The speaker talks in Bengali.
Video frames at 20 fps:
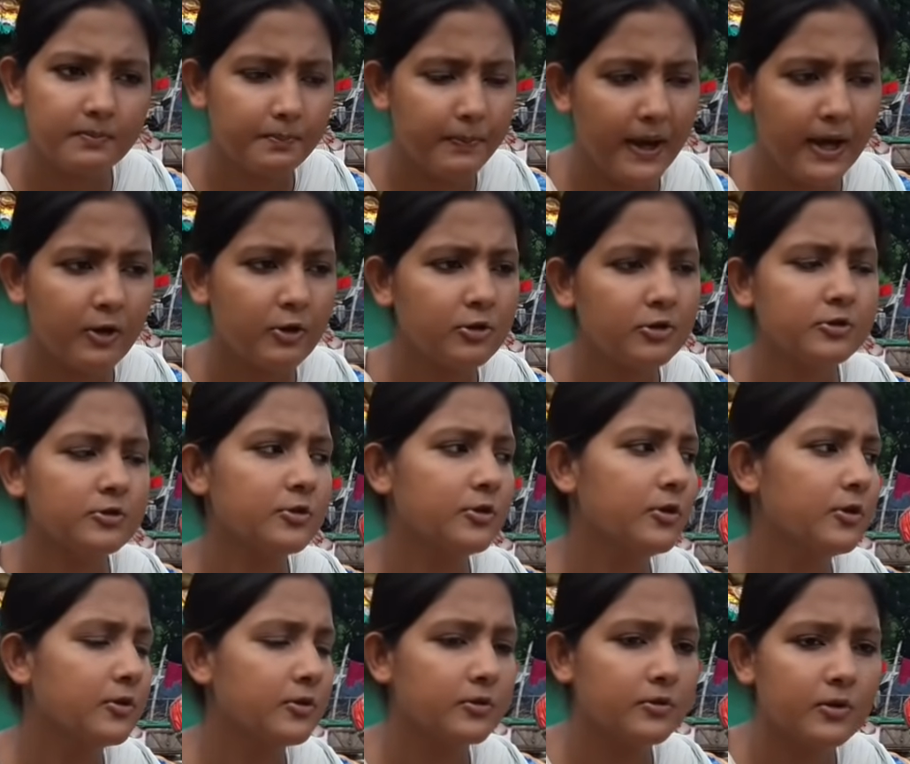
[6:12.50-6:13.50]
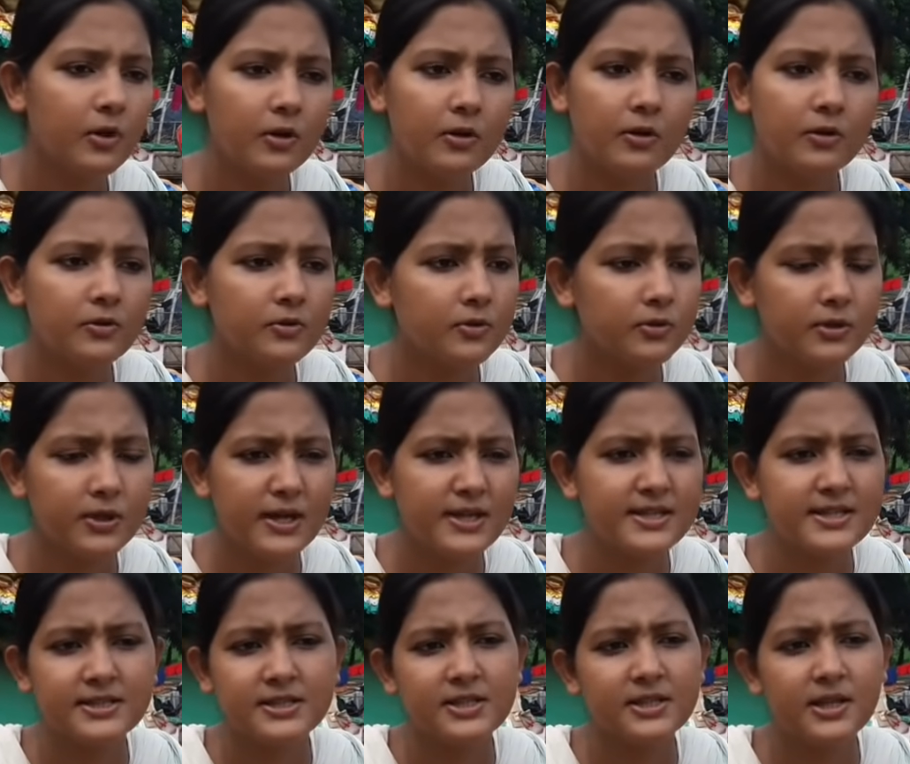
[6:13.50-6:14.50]
পাগল তো কখন কোথায়
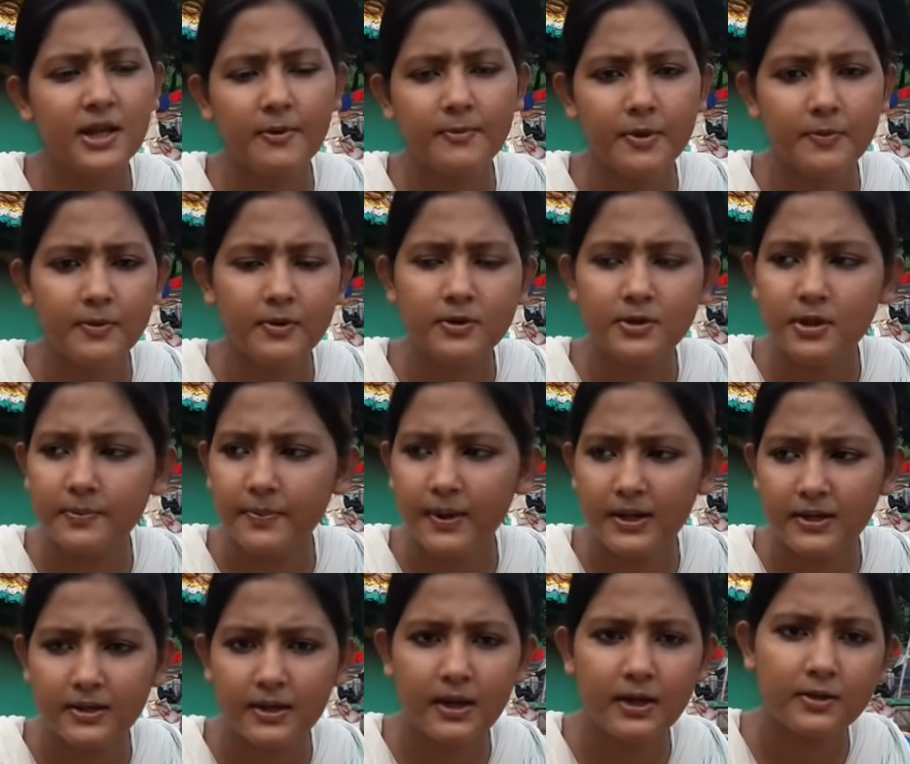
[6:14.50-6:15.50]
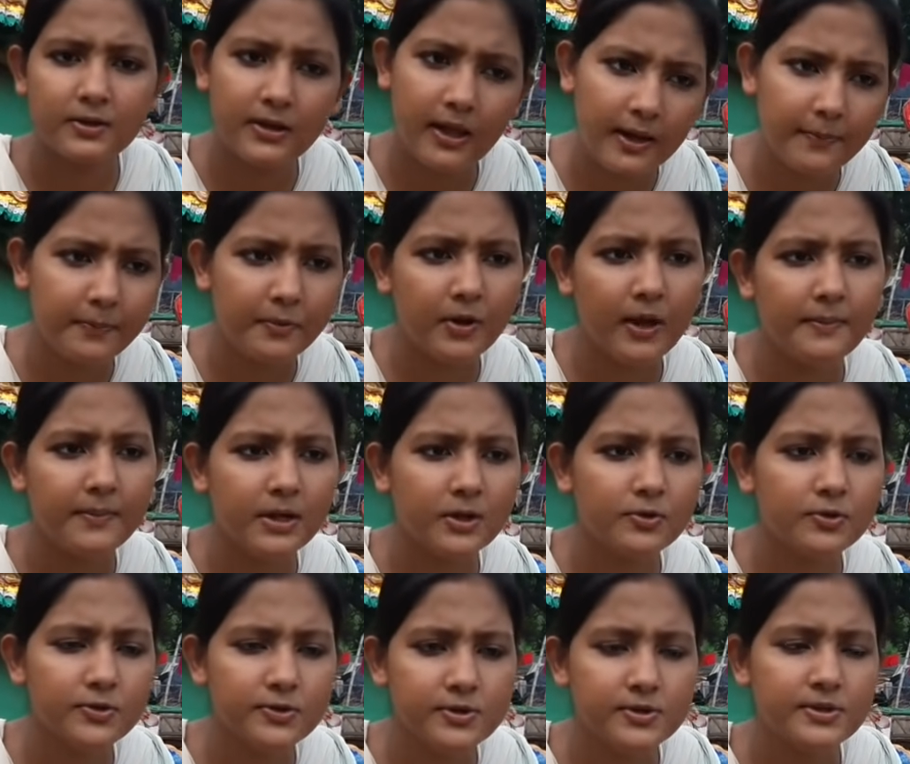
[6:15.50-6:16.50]
যা সেটা আমি বলতে পারি না তারপর আমরা
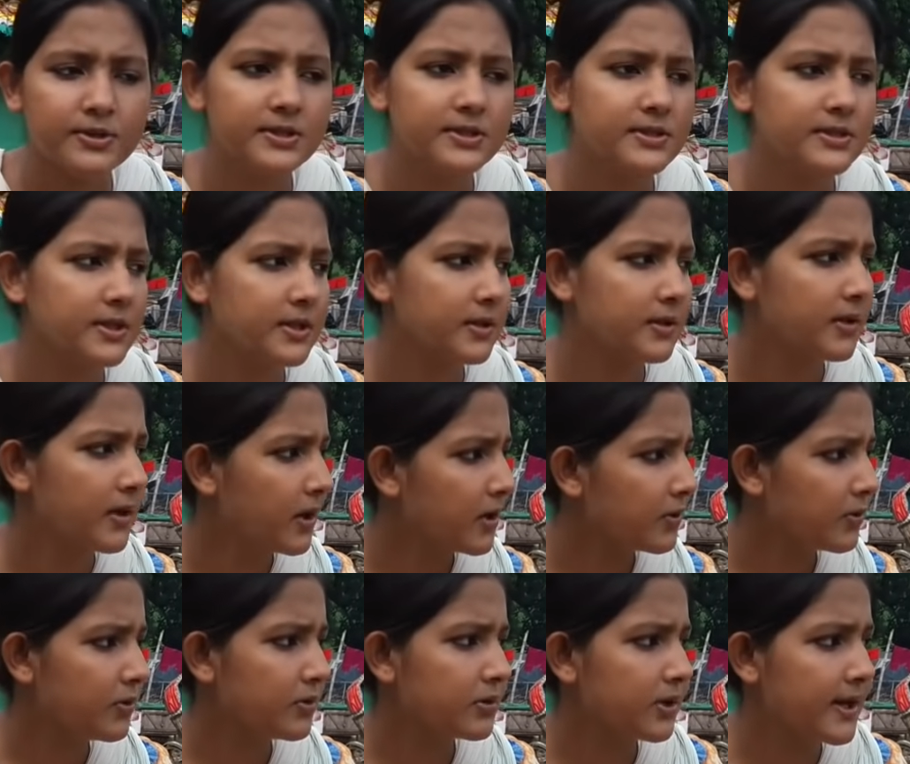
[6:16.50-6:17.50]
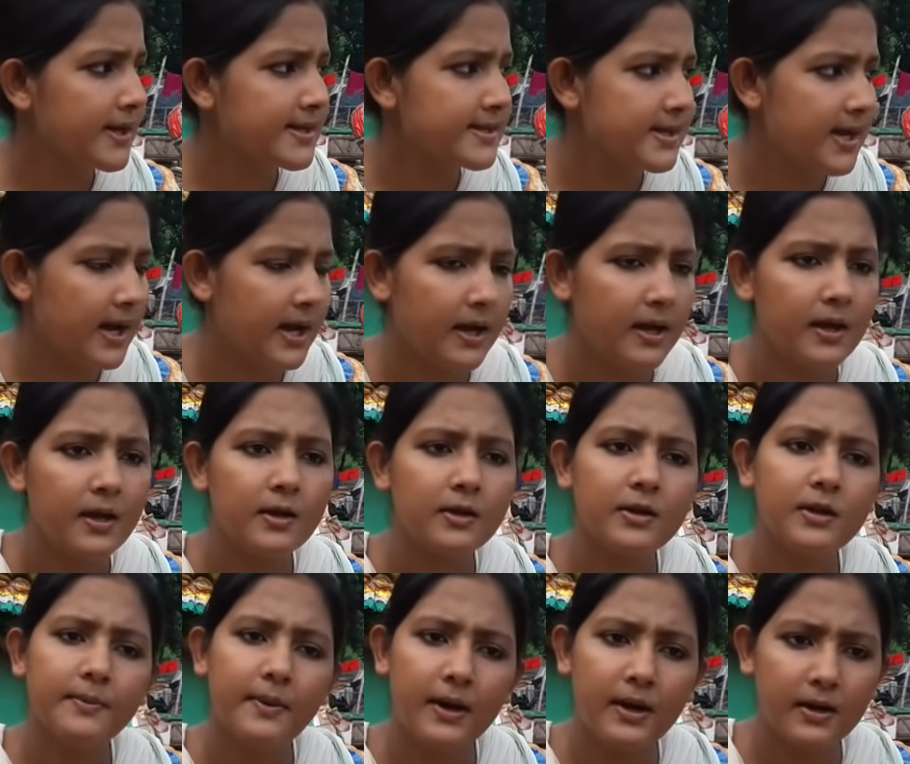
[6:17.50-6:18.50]
খোঁজ নিই যে কোথায় যা
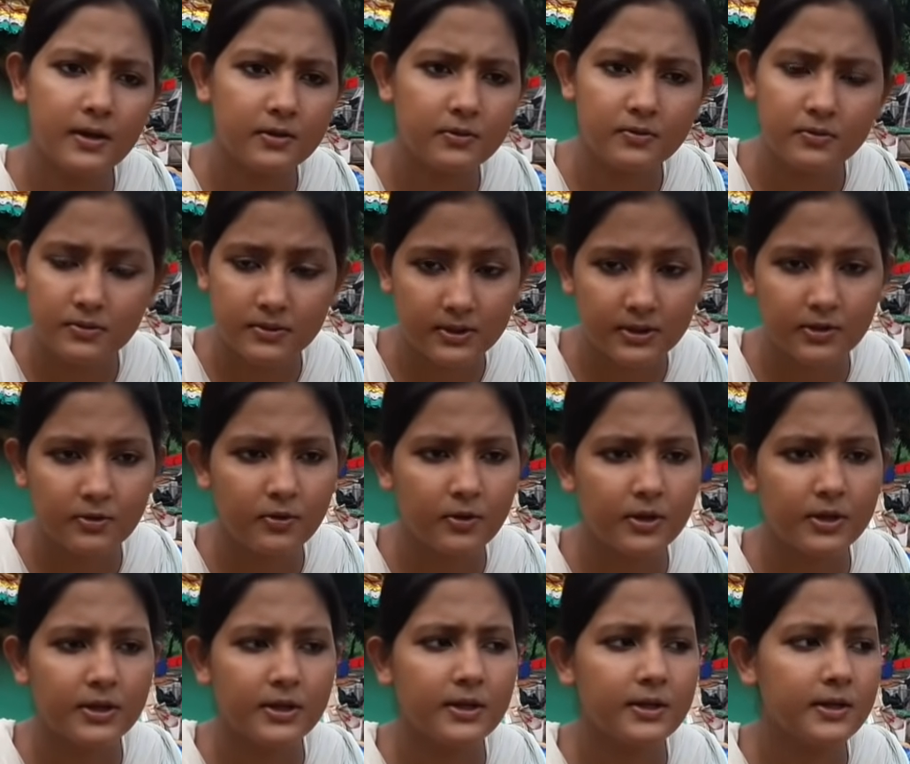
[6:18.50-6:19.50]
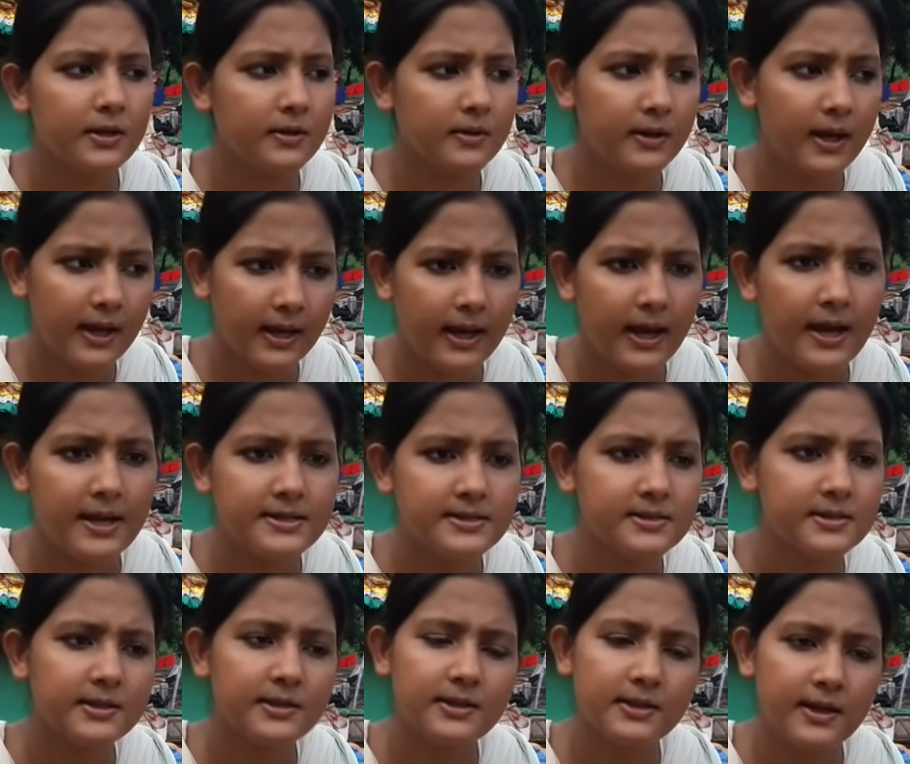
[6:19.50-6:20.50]
কিবা কি করে না
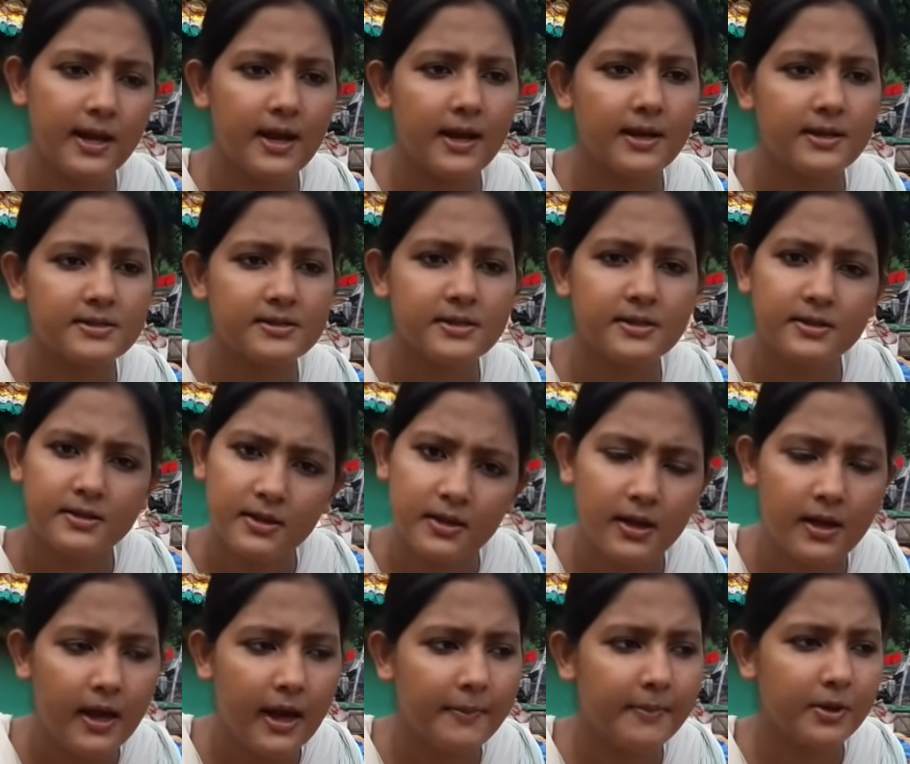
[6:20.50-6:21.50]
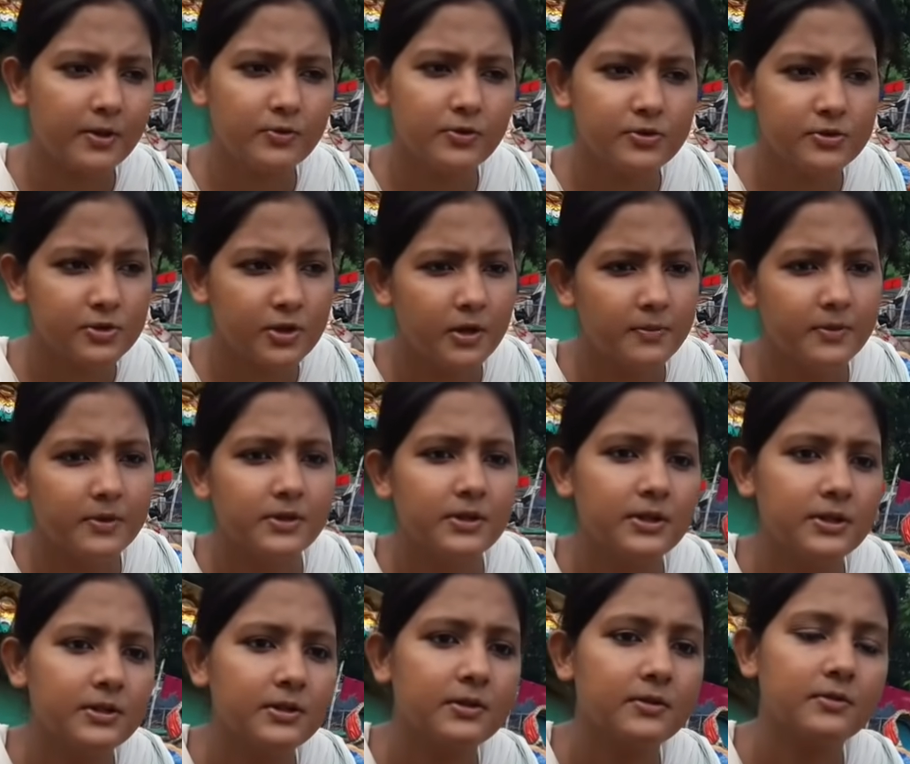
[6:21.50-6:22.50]
খাইছে কি না খাইছে আমরা খোঁজ খবর
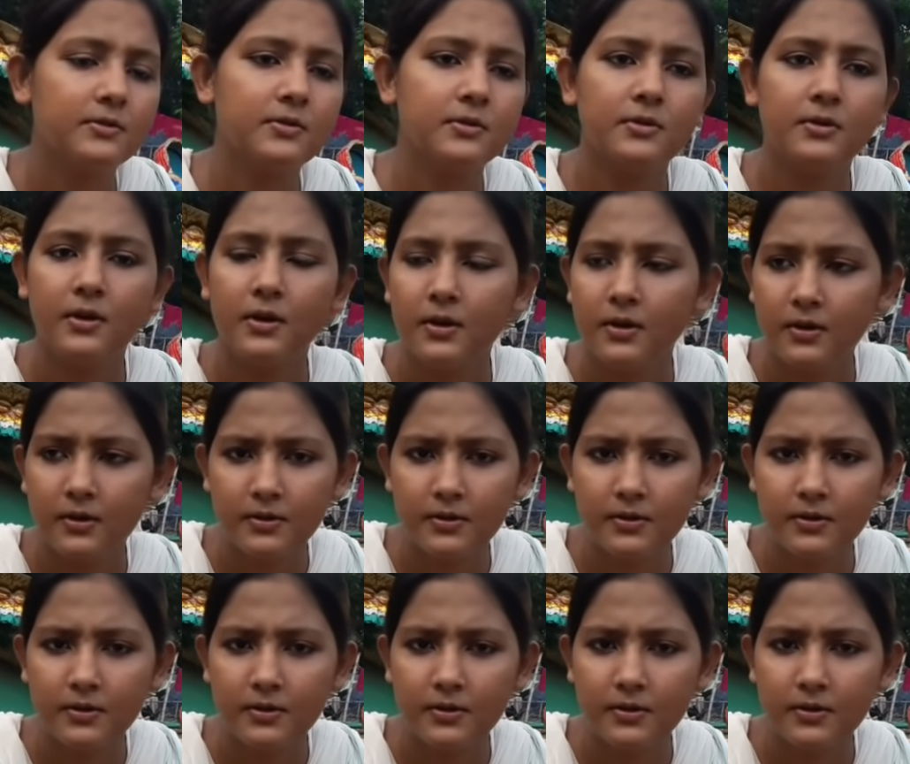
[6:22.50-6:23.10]
নিই আপনার